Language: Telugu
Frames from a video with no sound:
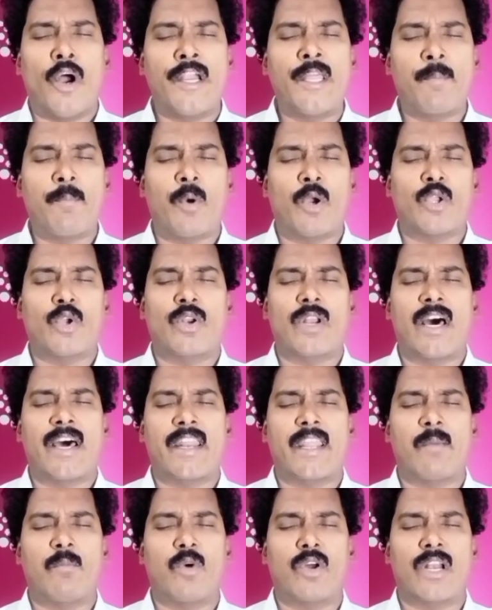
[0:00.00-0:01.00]
ఓడిపోయి
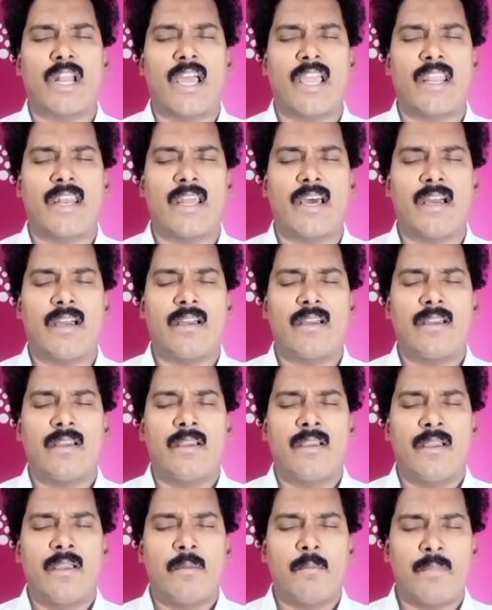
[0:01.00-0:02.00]
ఉన్నారేమో నాయన
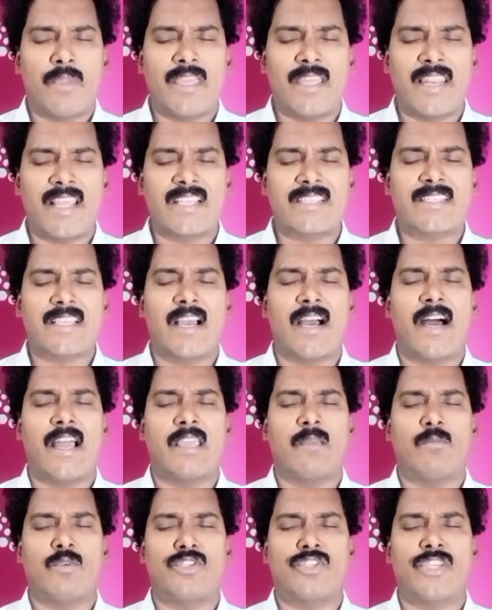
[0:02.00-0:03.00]
మీరే
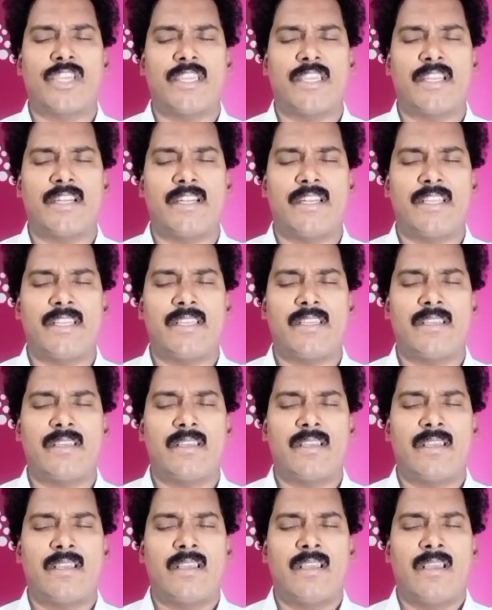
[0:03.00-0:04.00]
సహాయము చేయండి
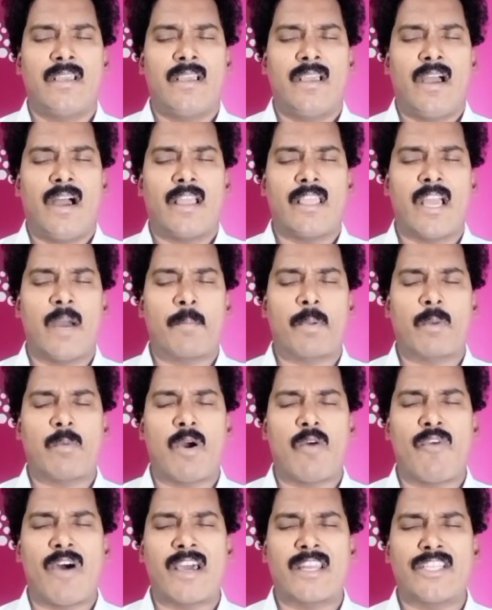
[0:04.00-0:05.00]
అయ్యా ప్రభ
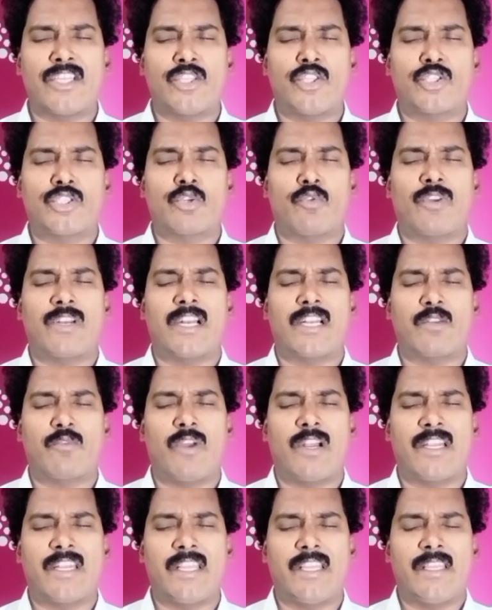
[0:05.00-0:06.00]
వారి ఎదుట
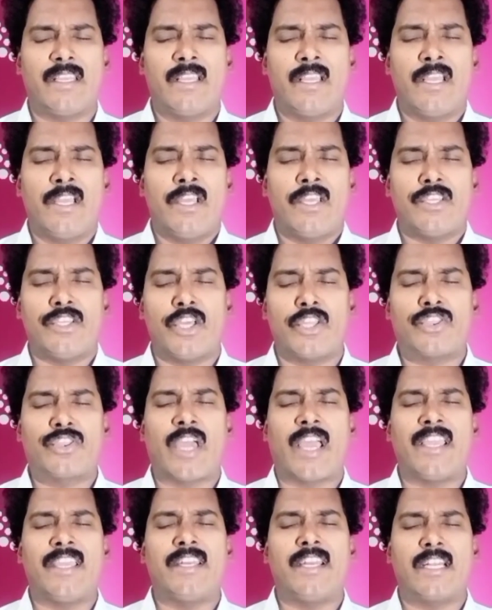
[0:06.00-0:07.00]
ఉన్నటువంటి
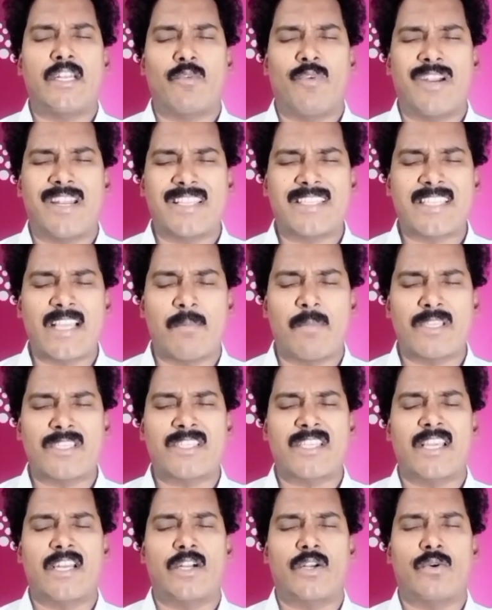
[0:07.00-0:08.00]
ఎత్తైనటువంటి
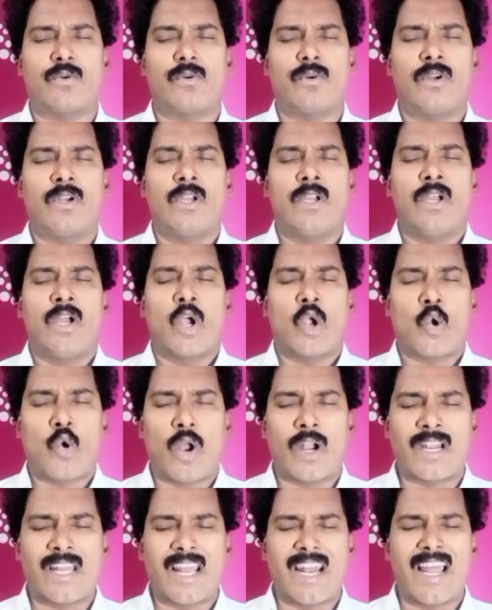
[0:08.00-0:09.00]
సమస్యలను
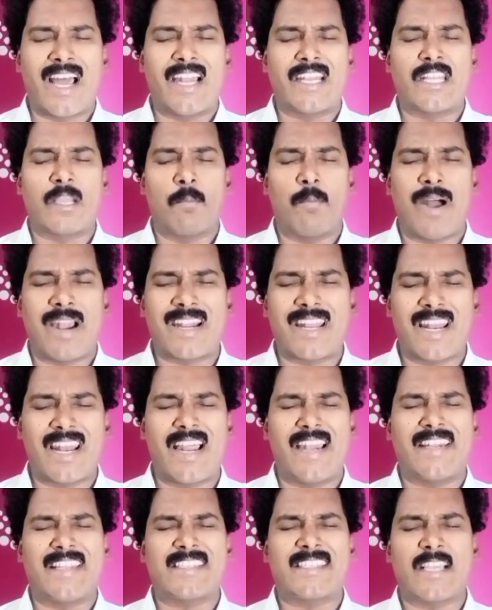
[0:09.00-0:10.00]
కొండలాంటి
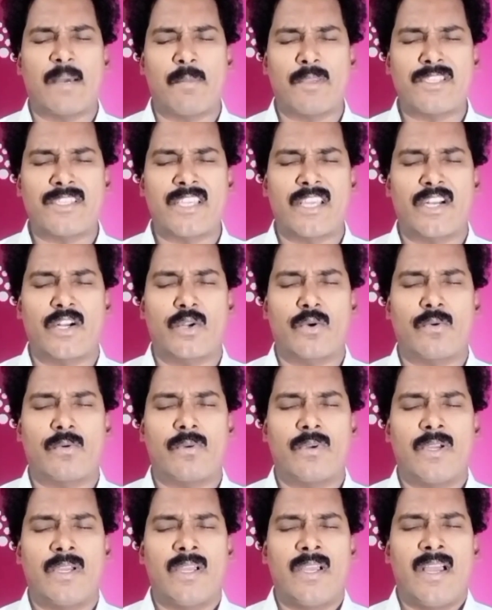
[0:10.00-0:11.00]
బండలాంటి సమస్యలను
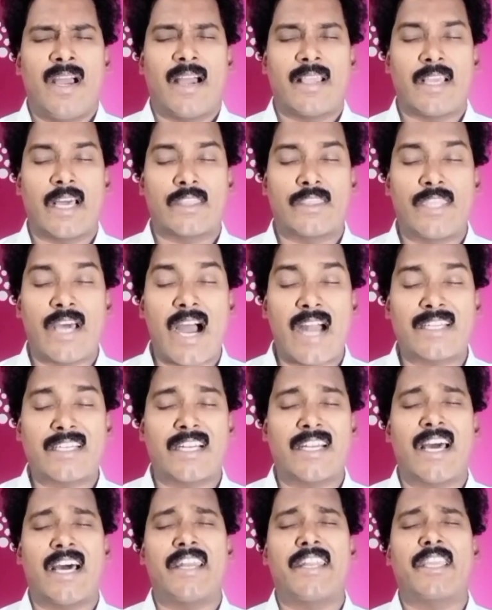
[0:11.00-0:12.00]
అయ్యా
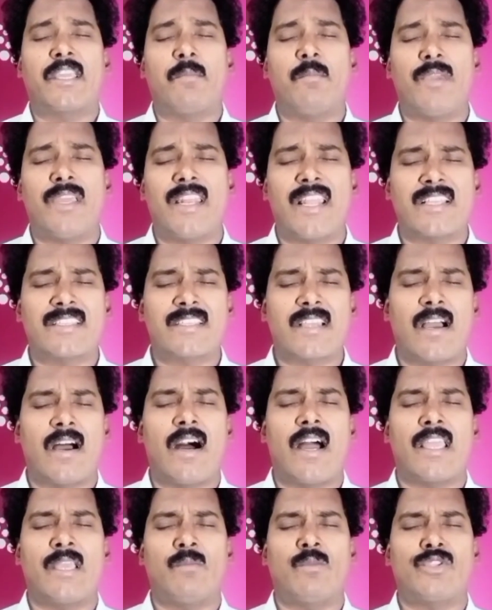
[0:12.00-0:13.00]
దాటడానికి మీరే
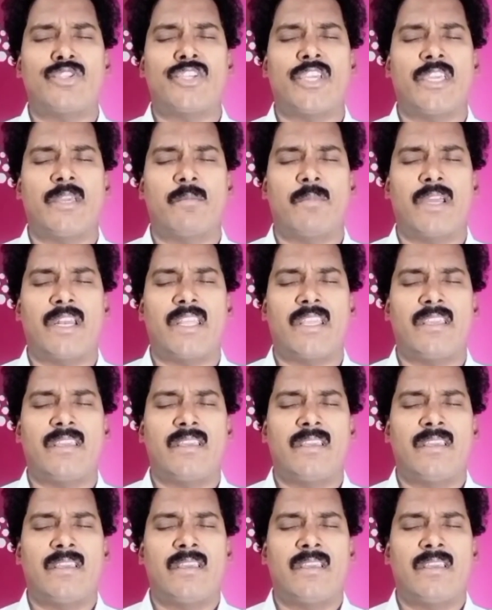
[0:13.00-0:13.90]
సహాయము చేయమని